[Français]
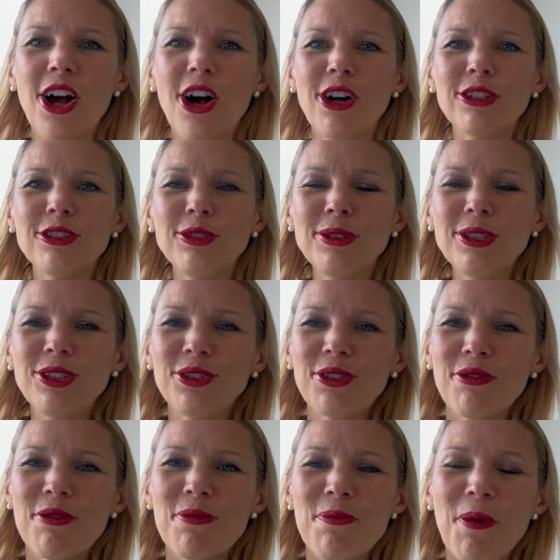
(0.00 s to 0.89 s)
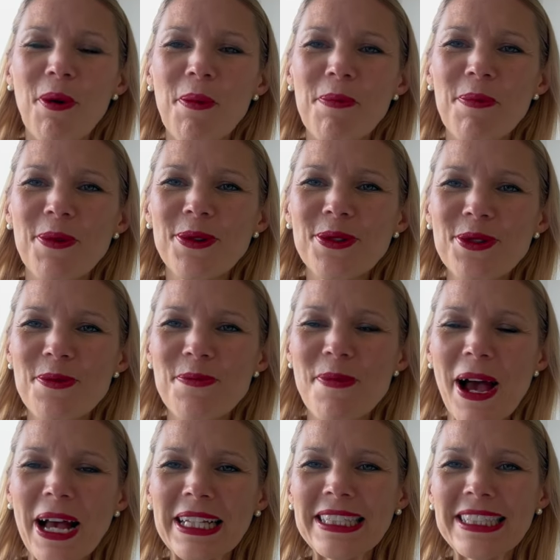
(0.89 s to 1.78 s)
Ensuite, je vous propose de
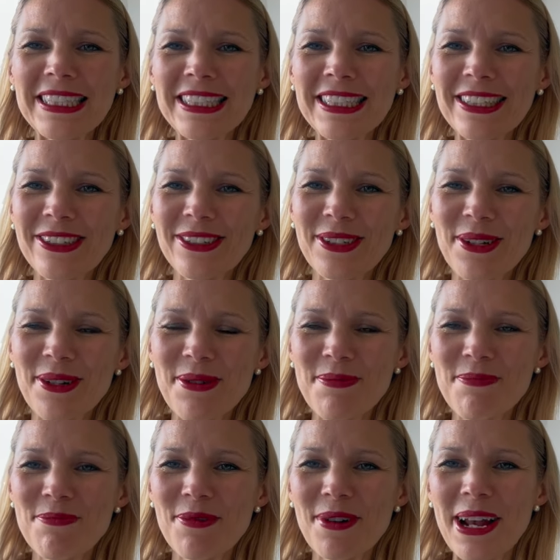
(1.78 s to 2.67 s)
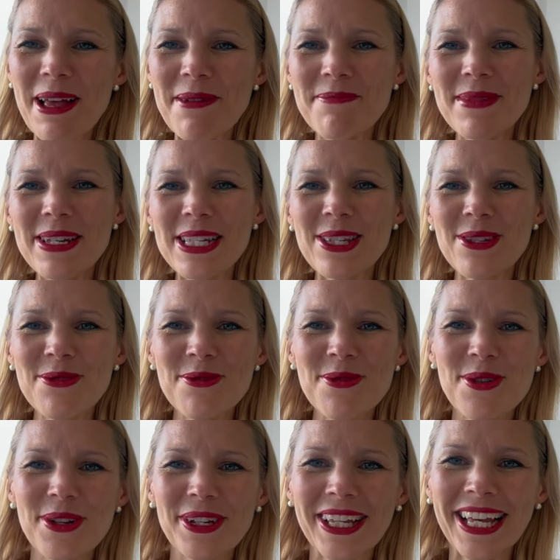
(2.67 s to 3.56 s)
partir euh, pour la
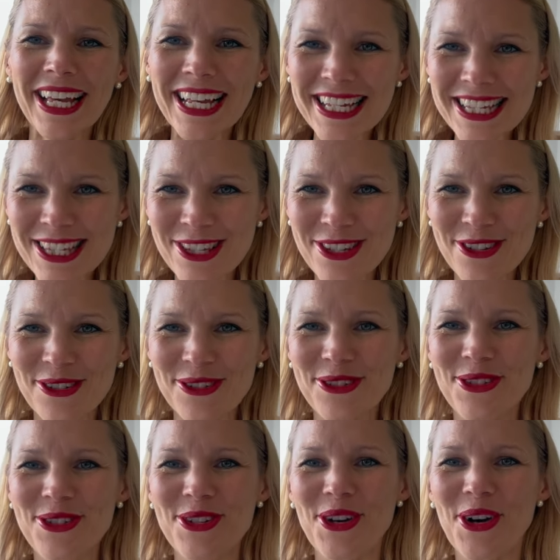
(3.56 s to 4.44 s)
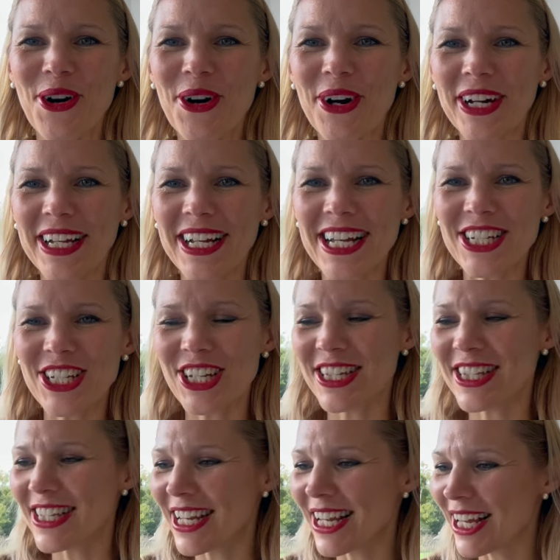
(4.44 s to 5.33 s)
maison Christian Dior. Et là,
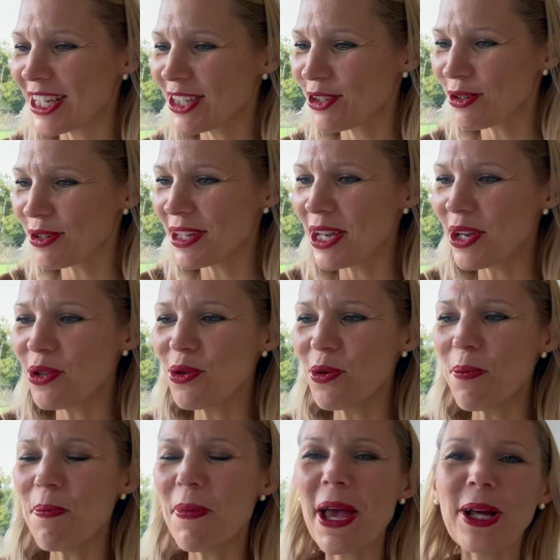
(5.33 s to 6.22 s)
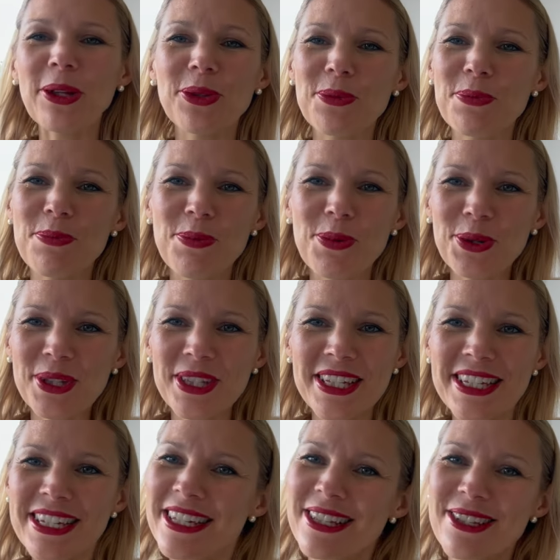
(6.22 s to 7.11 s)
j'ai sélectionné une paire de
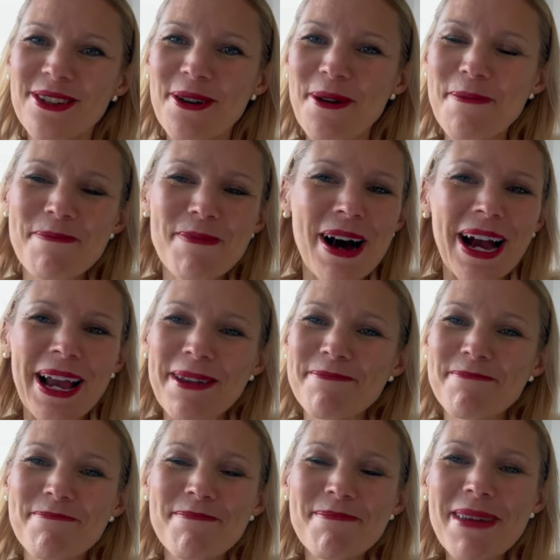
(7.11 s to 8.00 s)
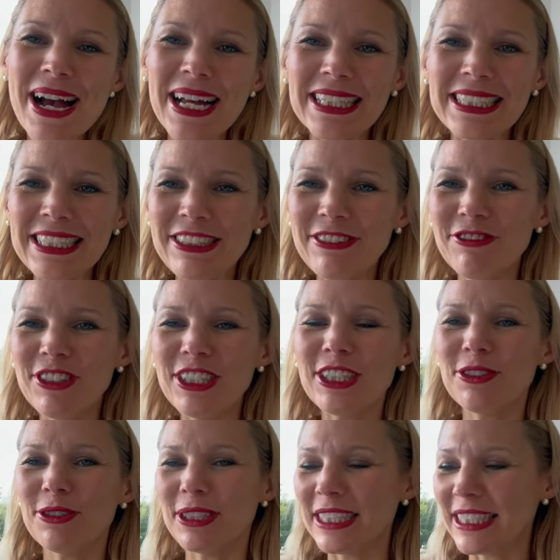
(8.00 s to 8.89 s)
bottines, pareil,
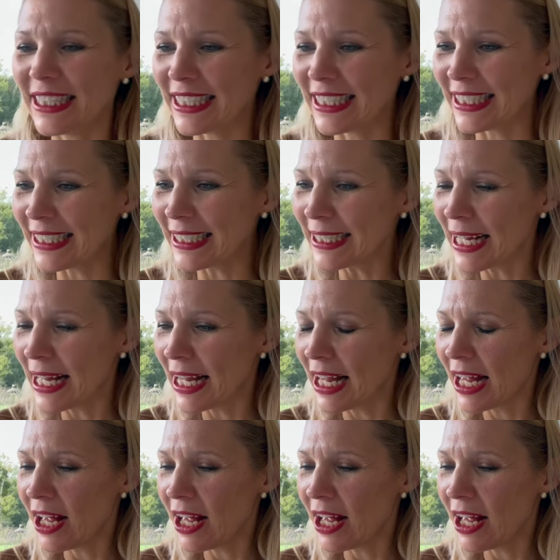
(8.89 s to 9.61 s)
magnifique aussi.